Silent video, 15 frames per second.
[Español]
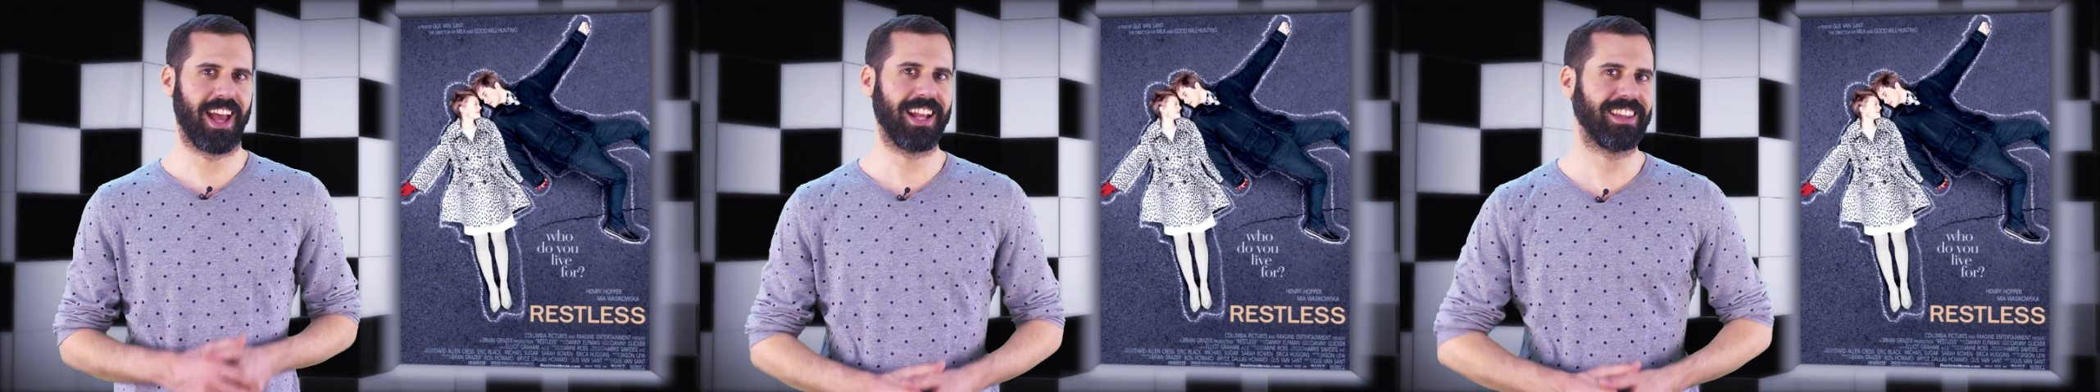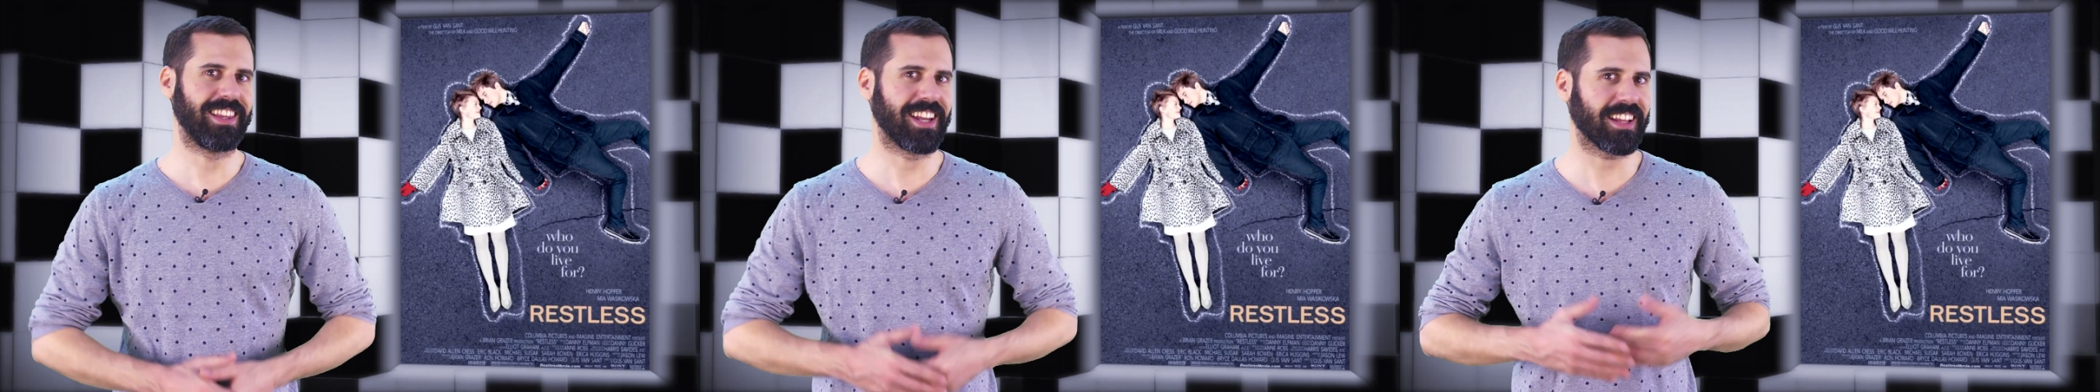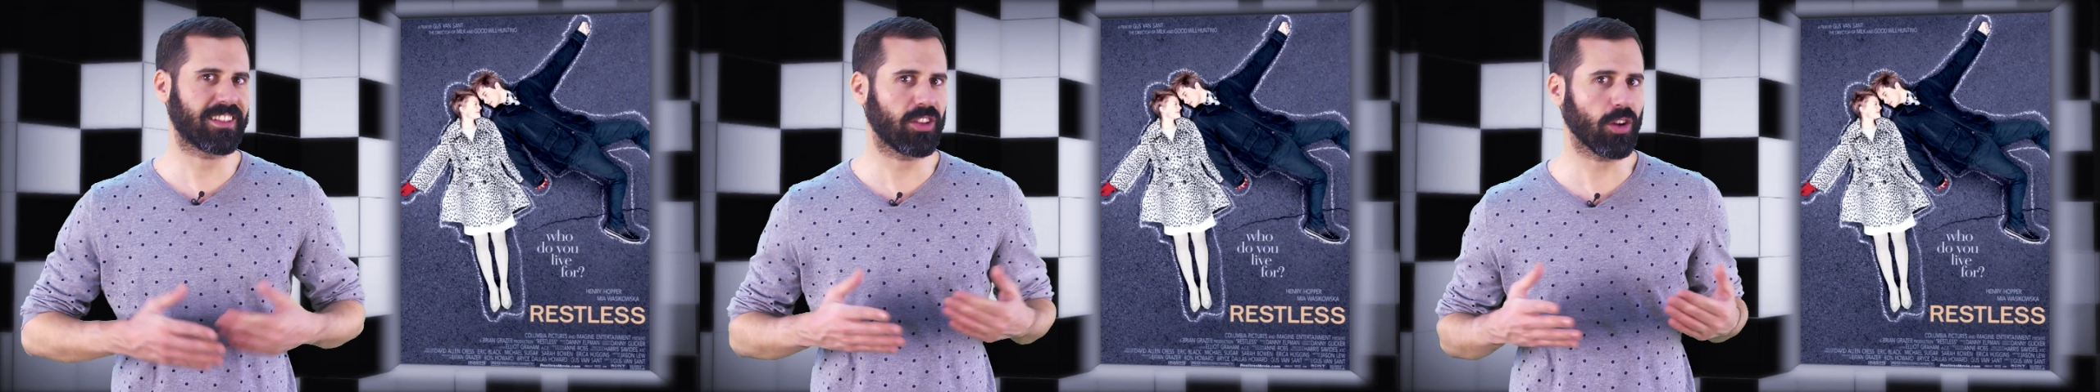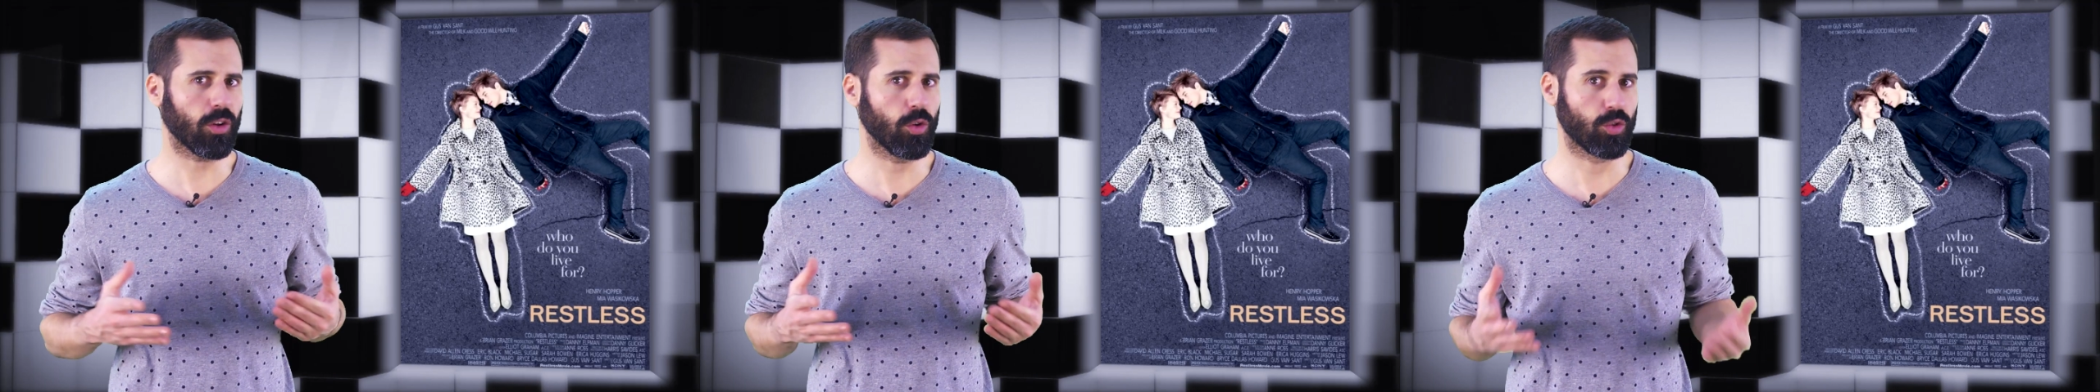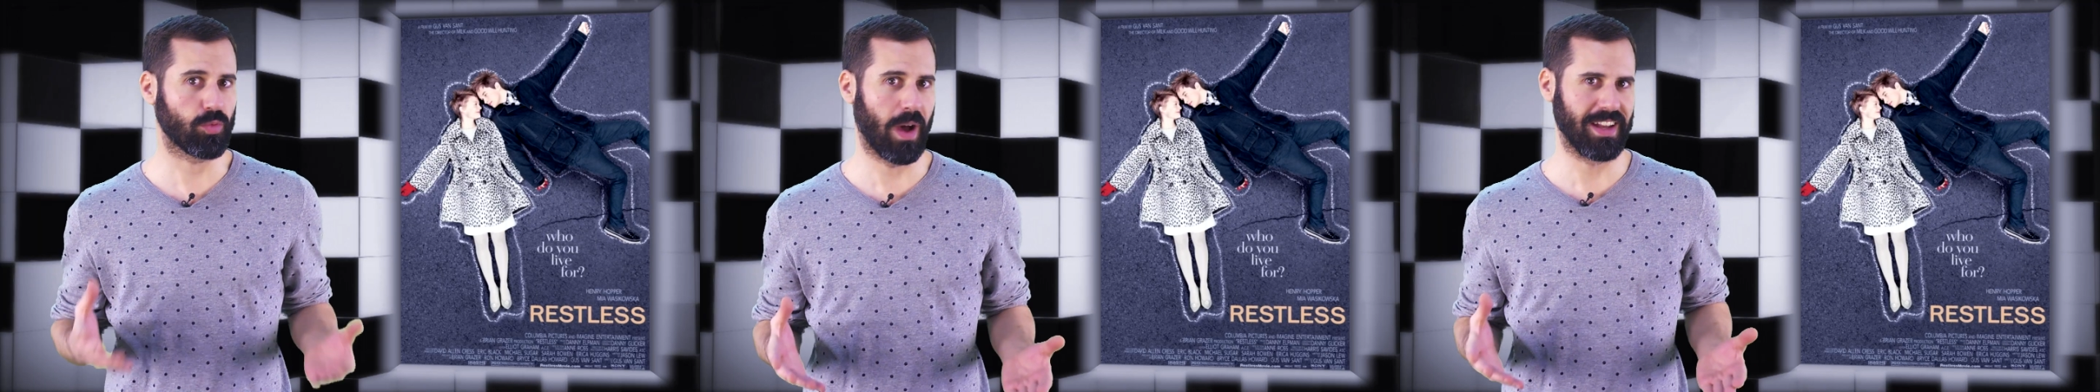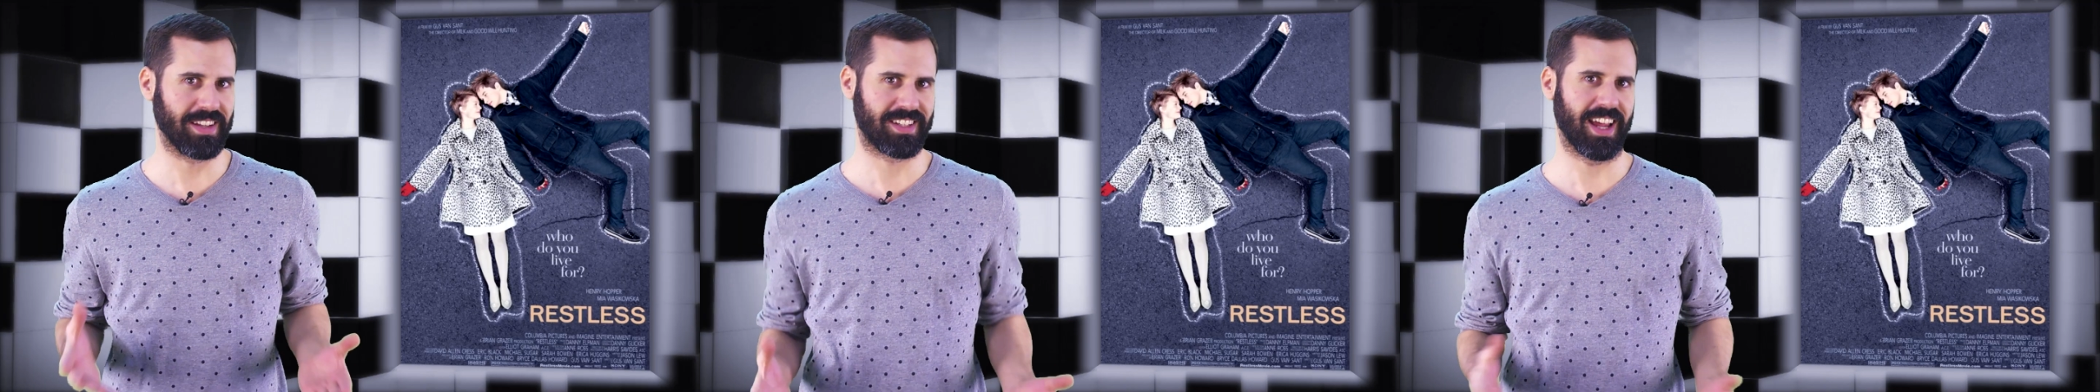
El director Gus Van